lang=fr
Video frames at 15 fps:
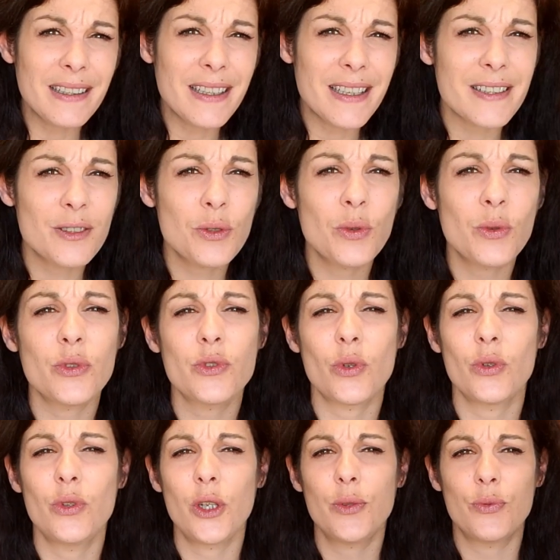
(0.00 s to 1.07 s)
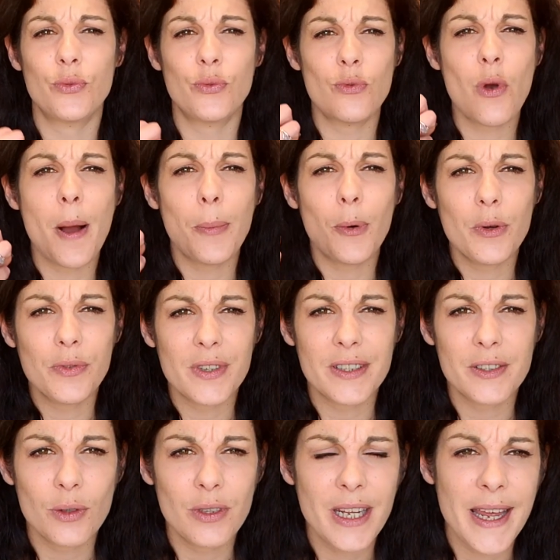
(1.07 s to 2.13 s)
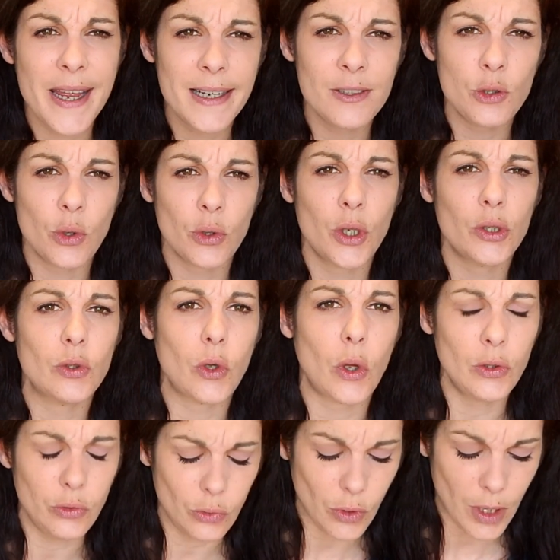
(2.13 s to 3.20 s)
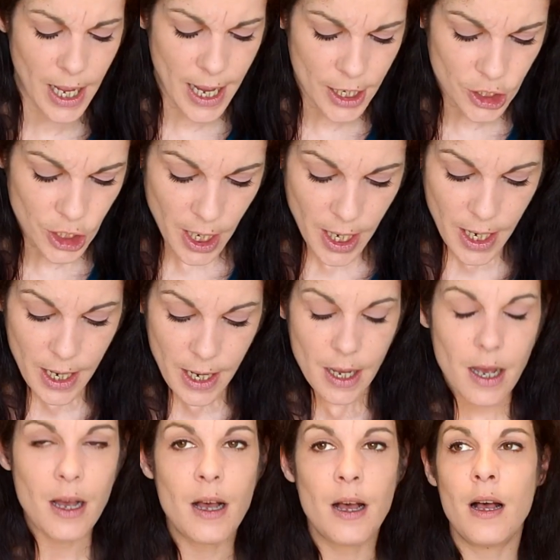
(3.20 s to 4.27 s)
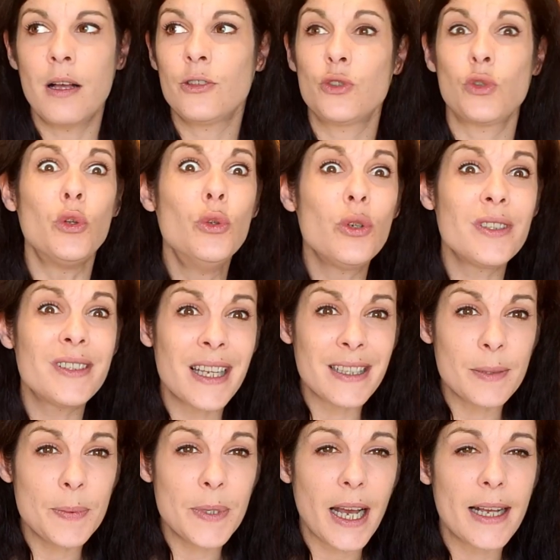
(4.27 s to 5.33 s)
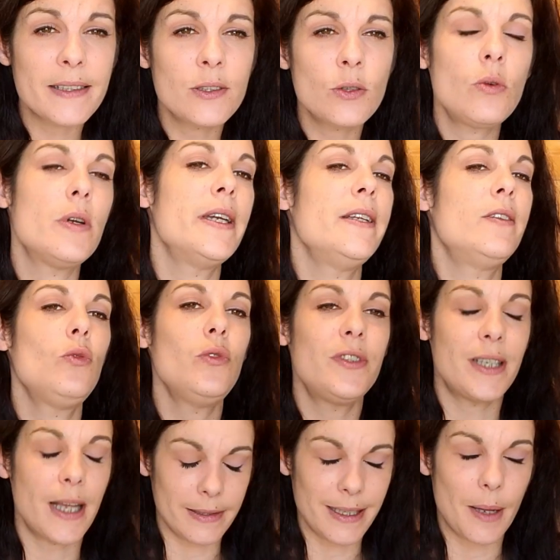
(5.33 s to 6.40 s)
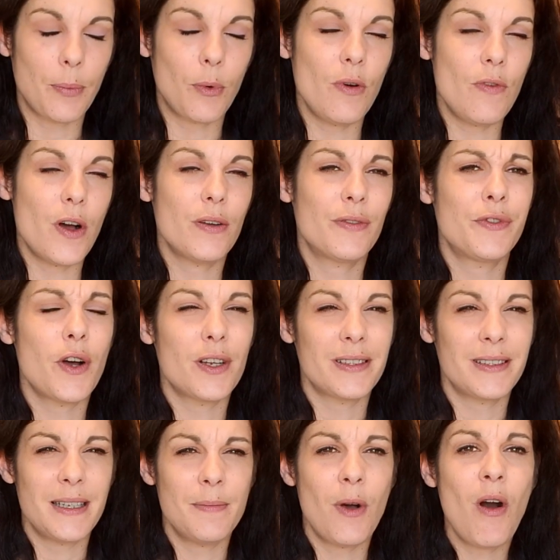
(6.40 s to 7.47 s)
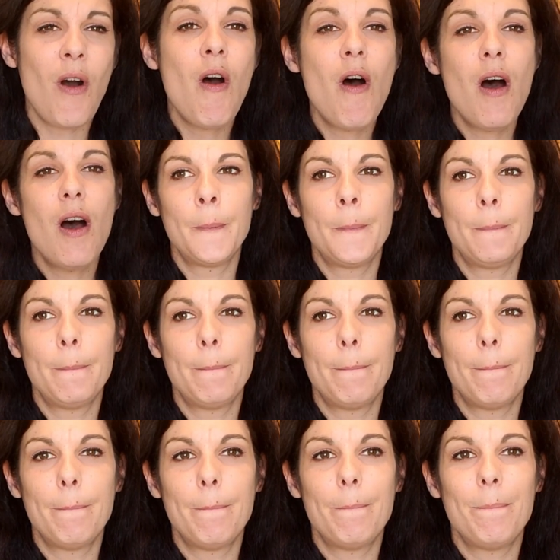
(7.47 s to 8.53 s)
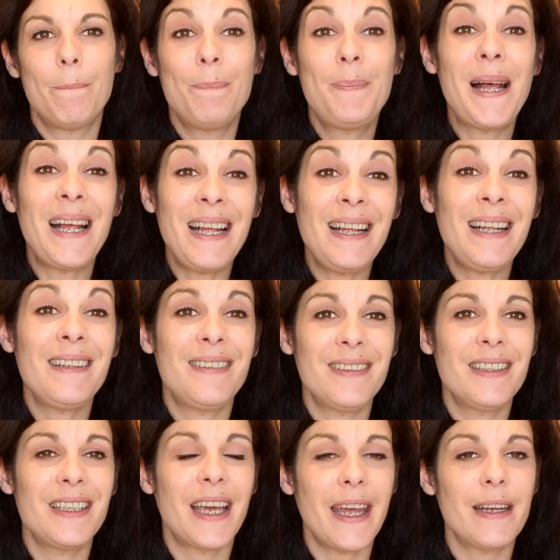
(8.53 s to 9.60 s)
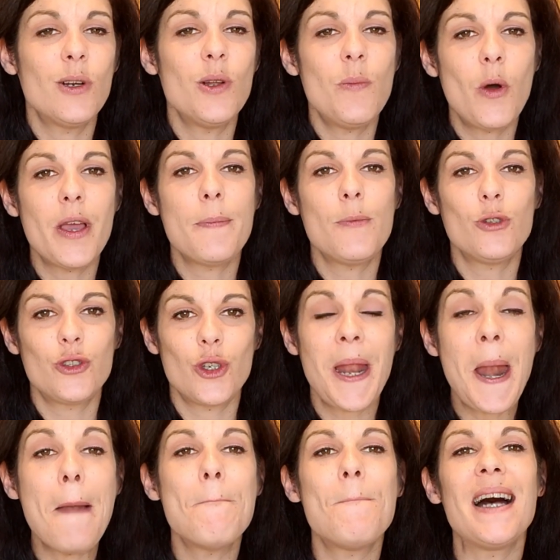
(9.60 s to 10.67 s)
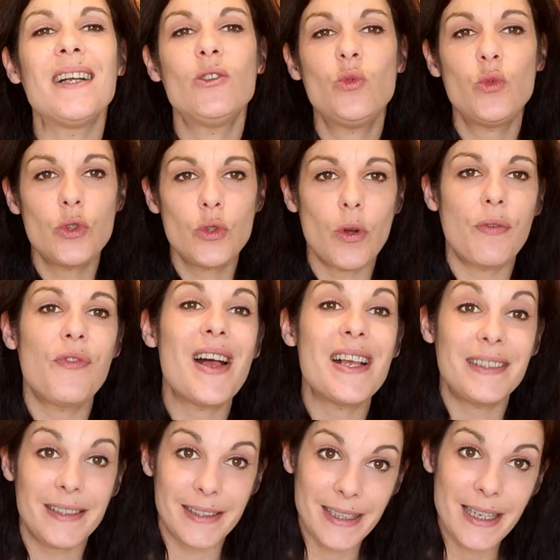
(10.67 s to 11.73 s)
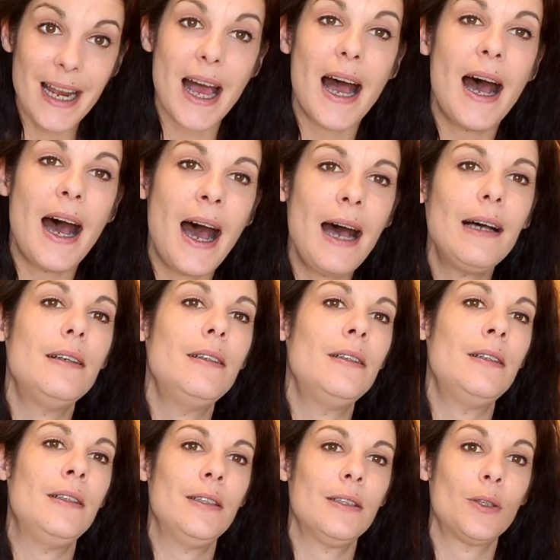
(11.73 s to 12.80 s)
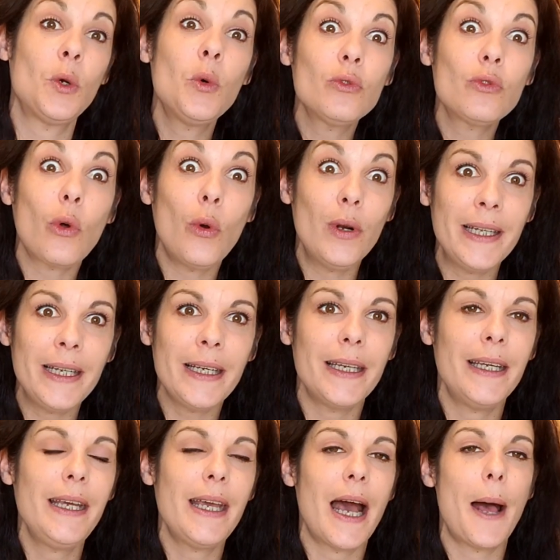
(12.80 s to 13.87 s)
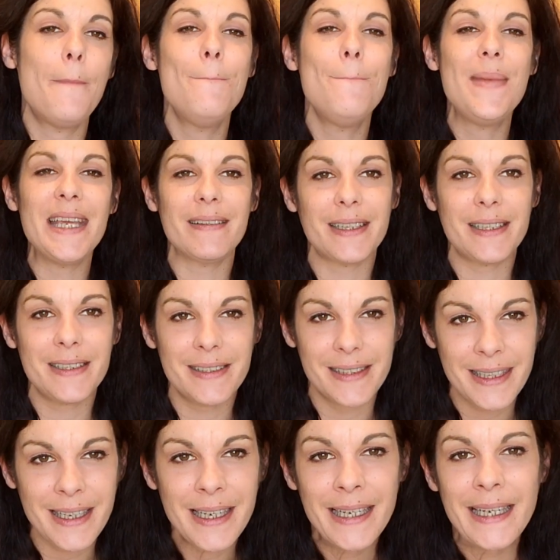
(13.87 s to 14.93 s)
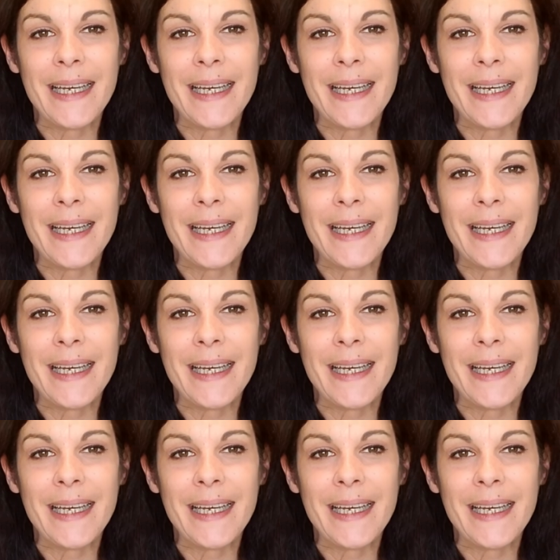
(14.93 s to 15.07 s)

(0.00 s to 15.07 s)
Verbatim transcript: de questions sur notre voie professionnelle, sur notre entourage, euh, sur nos inspirations. Et tout ça, ça provoque forcément ben, des dérèglements émotionnels pas toujours faciles à euh, contrôler et à maîtriser